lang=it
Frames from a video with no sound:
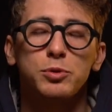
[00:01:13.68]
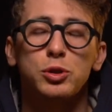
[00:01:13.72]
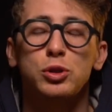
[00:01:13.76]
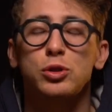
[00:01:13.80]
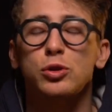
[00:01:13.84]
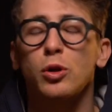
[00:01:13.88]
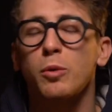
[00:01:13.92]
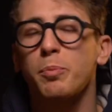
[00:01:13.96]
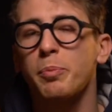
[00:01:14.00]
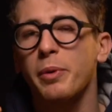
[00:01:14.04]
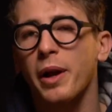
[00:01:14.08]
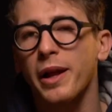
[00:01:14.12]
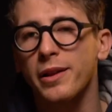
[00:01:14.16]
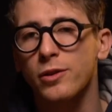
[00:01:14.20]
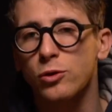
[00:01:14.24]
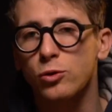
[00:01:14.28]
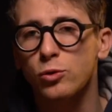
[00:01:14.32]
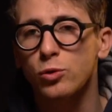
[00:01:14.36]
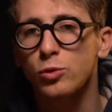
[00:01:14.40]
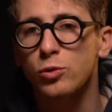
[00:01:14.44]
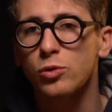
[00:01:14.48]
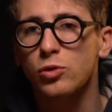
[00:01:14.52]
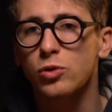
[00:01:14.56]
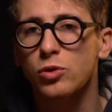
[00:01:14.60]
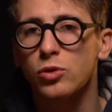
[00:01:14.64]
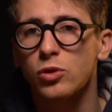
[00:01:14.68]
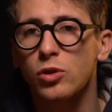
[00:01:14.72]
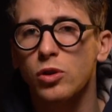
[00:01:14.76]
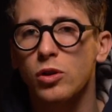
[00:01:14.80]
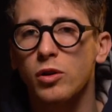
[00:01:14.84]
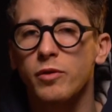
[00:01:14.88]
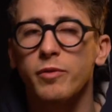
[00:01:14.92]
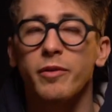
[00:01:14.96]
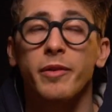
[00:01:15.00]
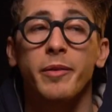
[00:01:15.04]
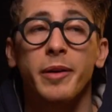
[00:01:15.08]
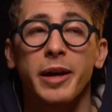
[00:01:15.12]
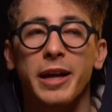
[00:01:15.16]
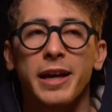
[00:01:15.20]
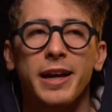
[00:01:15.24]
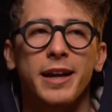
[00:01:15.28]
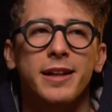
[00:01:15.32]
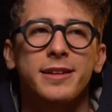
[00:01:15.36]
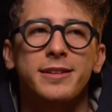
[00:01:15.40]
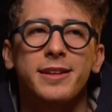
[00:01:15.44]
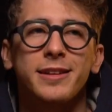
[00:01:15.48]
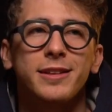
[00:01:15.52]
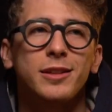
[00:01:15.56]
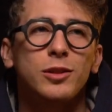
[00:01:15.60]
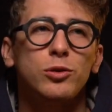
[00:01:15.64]
soprattutto, vabbè, in
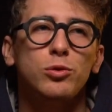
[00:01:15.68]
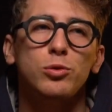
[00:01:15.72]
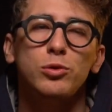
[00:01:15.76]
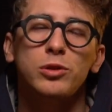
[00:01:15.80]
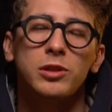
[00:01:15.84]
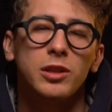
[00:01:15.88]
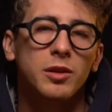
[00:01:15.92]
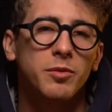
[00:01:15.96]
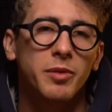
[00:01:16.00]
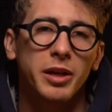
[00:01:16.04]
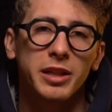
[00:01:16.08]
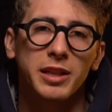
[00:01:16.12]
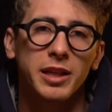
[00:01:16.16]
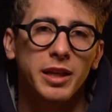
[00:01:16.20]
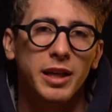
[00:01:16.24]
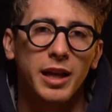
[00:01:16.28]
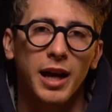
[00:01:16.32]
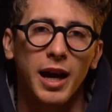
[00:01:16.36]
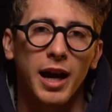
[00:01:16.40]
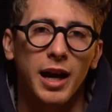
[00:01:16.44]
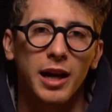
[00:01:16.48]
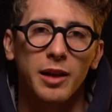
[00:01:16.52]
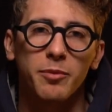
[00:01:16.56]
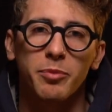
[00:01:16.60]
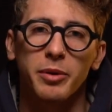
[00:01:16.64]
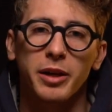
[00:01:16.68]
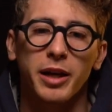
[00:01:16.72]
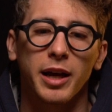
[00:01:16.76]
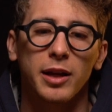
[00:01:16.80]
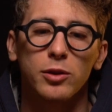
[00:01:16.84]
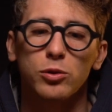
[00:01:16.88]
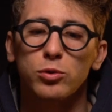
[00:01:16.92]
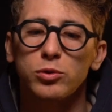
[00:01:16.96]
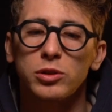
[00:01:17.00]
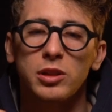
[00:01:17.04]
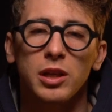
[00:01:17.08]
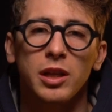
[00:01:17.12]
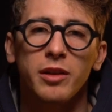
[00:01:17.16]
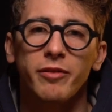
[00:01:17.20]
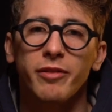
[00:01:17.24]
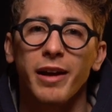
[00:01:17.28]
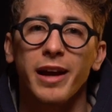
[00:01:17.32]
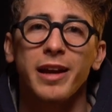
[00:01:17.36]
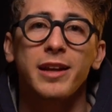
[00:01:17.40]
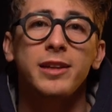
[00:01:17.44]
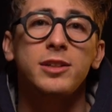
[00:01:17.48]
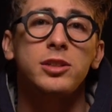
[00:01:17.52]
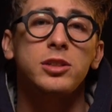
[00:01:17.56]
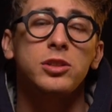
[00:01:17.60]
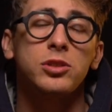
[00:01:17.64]
realtà di tutti i materiali, perché a tutti i
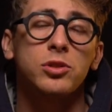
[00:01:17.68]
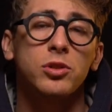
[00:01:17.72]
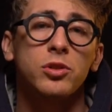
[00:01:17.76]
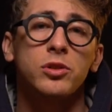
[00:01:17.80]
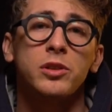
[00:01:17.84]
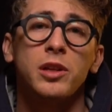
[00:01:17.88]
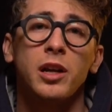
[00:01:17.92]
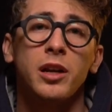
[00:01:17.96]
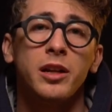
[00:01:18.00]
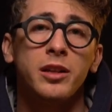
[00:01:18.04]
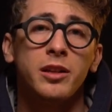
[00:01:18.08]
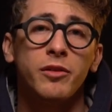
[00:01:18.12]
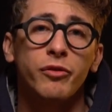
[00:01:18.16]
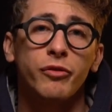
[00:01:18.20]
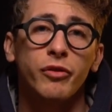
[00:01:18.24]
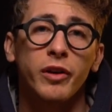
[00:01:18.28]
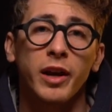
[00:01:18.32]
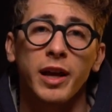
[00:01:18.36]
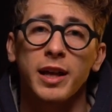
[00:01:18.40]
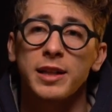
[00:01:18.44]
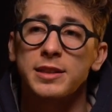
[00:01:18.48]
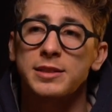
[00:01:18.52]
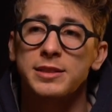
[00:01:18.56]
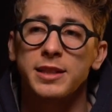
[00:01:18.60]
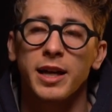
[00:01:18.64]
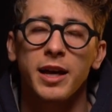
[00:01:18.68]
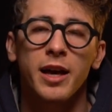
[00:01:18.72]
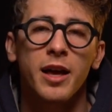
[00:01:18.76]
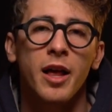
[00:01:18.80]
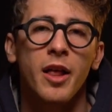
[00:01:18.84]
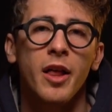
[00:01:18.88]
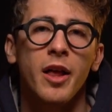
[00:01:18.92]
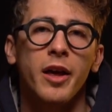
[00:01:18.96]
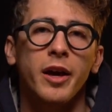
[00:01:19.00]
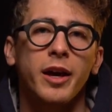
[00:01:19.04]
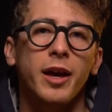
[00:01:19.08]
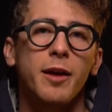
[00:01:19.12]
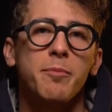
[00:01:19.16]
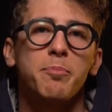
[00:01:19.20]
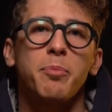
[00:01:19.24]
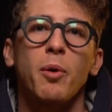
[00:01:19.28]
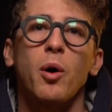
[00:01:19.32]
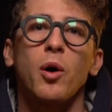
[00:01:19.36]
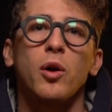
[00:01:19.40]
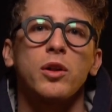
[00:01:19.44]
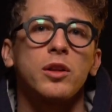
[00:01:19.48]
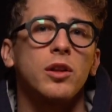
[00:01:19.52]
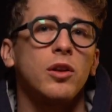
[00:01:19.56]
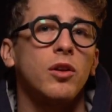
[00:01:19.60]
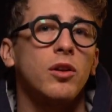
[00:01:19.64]
livelli ci sono delle differenze che
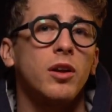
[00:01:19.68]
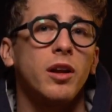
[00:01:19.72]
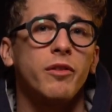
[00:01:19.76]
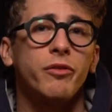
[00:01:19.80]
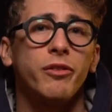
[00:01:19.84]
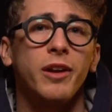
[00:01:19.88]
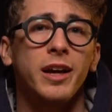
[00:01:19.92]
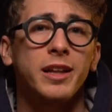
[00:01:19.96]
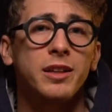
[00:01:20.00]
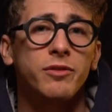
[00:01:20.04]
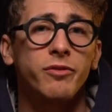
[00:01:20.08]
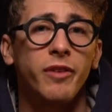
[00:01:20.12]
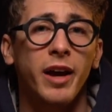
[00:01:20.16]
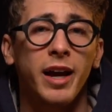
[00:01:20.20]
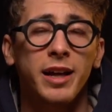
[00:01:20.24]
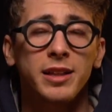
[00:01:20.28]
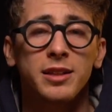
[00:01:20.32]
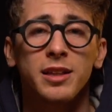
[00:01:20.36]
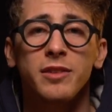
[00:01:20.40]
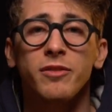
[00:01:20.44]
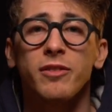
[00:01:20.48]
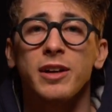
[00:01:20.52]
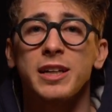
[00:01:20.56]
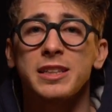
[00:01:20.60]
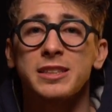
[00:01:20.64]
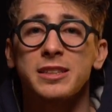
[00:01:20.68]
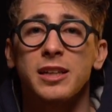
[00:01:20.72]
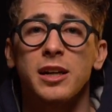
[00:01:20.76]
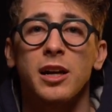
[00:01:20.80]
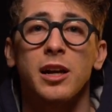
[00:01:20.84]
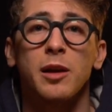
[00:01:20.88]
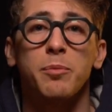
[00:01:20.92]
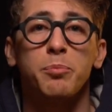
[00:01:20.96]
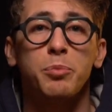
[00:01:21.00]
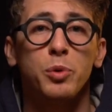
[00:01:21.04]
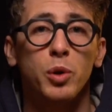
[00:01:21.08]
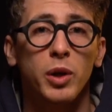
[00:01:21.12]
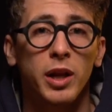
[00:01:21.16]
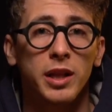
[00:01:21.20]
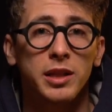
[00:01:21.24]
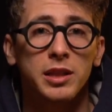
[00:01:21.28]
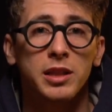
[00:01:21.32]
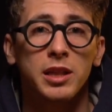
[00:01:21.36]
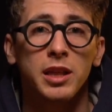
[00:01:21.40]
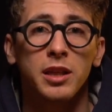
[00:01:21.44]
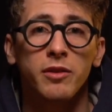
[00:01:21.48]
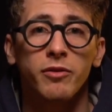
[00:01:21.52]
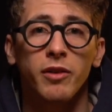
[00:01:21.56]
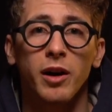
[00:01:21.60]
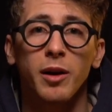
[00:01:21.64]
portano la Flight Vective a essere la più
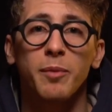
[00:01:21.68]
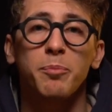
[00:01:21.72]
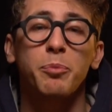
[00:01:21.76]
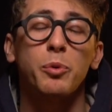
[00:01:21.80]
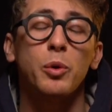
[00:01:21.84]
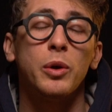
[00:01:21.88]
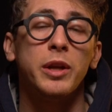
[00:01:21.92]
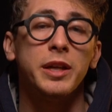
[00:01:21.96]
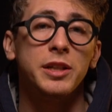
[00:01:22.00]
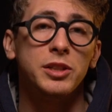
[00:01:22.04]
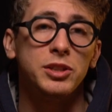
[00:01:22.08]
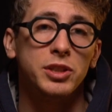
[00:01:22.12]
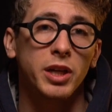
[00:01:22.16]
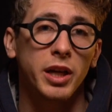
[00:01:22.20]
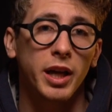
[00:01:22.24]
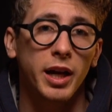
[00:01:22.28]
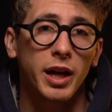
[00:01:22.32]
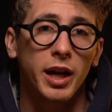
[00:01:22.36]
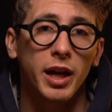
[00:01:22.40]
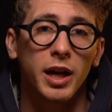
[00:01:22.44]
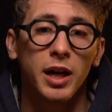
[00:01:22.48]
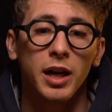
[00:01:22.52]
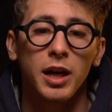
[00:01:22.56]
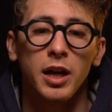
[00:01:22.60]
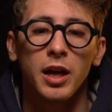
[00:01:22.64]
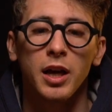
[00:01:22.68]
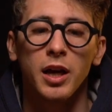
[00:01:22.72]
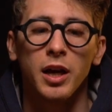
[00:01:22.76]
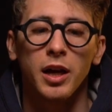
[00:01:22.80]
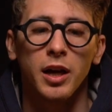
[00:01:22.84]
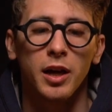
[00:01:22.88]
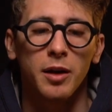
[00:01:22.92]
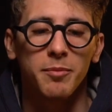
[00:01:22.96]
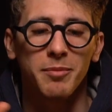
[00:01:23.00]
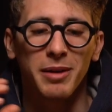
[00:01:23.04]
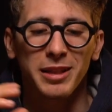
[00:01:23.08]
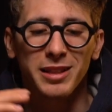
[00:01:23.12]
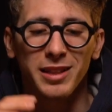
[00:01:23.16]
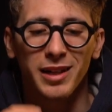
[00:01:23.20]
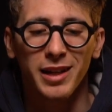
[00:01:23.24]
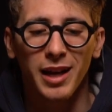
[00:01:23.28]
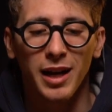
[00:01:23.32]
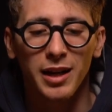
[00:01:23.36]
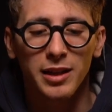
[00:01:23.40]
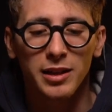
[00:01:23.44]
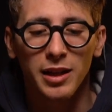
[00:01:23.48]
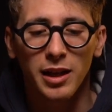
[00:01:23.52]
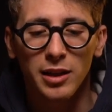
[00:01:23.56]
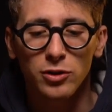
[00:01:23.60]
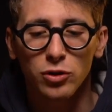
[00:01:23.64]
reattiva e più leggera, eh,
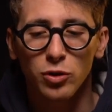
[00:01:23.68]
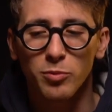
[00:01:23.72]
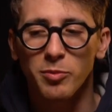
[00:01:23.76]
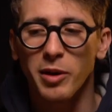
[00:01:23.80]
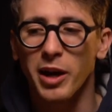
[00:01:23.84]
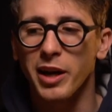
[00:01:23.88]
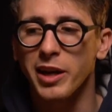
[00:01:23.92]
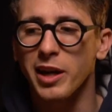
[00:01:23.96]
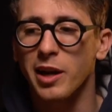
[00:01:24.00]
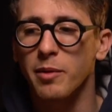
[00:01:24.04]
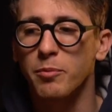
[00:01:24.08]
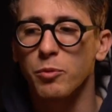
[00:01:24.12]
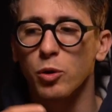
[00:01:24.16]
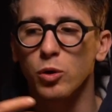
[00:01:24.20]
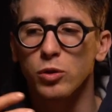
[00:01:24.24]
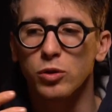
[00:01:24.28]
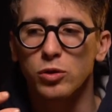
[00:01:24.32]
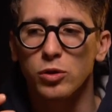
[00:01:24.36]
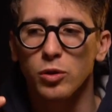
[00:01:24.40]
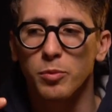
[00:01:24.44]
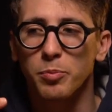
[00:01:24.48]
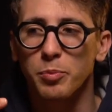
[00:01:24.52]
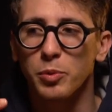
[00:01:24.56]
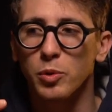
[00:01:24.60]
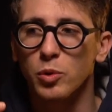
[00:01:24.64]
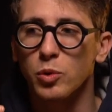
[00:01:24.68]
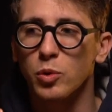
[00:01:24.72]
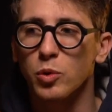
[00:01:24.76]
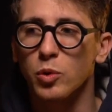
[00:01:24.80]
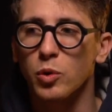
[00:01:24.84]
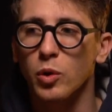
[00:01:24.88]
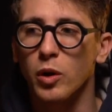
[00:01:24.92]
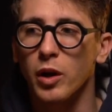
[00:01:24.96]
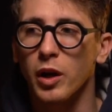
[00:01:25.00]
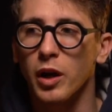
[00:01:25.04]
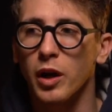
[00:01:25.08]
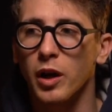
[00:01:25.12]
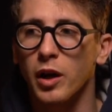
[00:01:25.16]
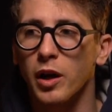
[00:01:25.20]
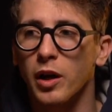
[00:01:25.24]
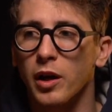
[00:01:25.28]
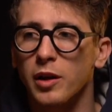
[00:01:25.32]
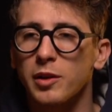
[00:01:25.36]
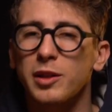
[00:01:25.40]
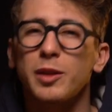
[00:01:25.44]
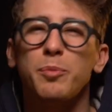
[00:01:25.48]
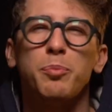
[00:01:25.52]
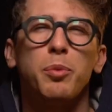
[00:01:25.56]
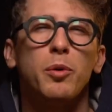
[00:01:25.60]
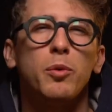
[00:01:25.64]
materiale della tomaia molto più
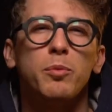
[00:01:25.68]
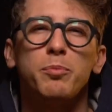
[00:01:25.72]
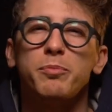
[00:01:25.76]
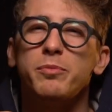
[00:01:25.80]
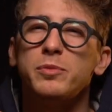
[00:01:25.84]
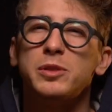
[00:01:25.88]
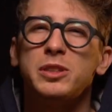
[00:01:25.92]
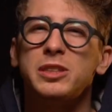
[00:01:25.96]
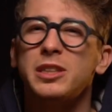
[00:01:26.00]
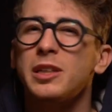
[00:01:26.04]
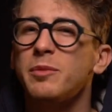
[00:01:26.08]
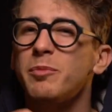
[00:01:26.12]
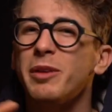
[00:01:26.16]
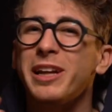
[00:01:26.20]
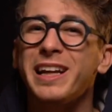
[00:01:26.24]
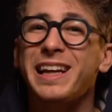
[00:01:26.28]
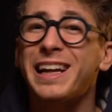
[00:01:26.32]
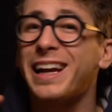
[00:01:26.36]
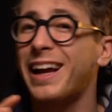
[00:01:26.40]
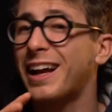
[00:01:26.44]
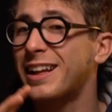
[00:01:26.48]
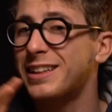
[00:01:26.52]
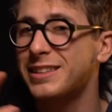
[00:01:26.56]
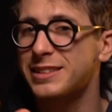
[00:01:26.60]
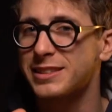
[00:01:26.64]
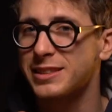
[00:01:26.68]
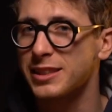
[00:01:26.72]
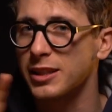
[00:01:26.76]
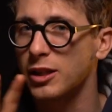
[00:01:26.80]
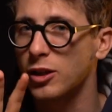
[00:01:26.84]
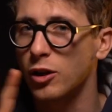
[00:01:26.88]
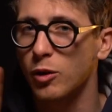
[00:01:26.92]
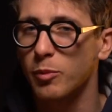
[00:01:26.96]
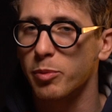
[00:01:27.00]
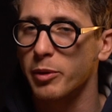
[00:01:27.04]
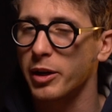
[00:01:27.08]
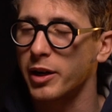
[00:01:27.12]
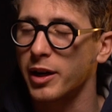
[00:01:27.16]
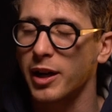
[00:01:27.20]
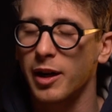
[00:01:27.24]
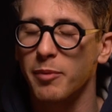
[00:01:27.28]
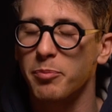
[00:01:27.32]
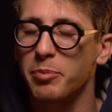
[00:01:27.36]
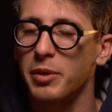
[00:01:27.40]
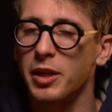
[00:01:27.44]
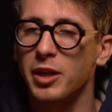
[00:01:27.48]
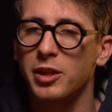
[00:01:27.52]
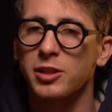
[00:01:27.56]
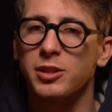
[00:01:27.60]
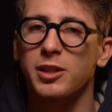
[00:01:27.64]
eh, tipo simil calzino per
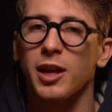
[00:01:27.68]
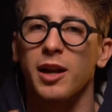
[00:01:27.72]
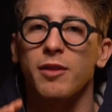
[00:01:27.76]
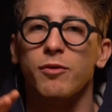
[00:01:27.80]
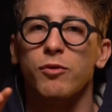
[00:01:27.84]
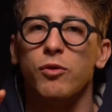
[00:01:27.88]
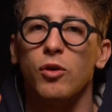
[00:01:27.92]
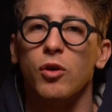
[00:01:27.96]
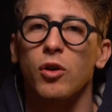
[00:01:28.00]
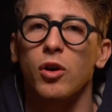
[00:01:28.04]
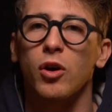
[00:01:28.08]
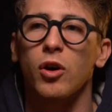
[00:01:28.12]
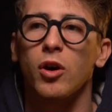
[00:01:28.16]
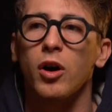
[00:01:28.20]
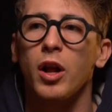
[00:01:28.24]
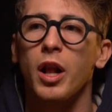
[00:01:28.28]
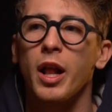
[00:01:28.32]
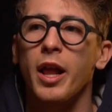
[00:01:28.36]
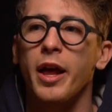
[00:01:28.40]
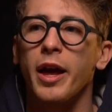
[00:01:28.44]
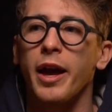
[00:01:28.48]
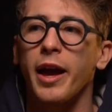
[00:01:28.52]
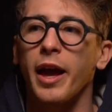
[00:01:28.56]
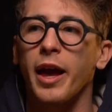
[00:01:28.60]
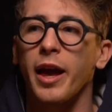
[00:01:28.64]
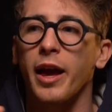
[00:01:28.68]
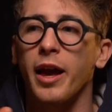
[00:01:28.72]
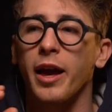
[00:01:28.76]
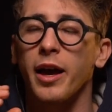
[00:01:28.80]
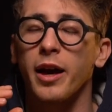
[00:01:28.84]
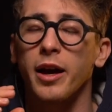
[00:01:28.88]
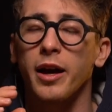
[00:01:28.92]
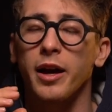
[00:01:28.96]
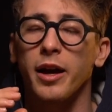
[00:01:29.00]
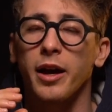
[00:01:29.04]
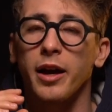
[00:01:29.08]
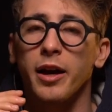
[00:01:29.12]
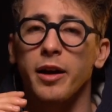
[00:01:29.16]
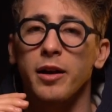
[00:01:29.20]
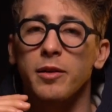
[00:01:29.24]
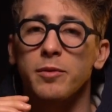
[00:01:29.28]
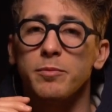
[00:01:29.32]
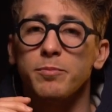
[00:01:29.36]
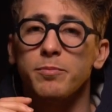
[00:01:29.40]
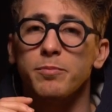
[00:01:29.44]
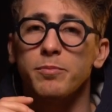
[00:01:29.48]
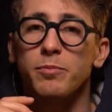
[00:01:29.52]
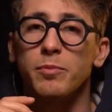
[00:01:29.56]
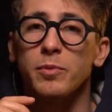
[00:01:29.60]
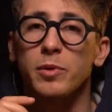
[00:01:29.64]
capirci al volo e
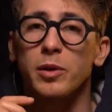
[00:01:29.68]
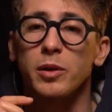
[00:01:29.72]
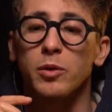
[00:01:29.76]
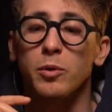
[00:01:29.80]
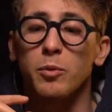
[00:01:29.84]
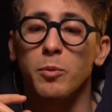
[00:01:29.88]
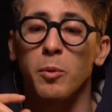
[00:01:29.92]
ehm,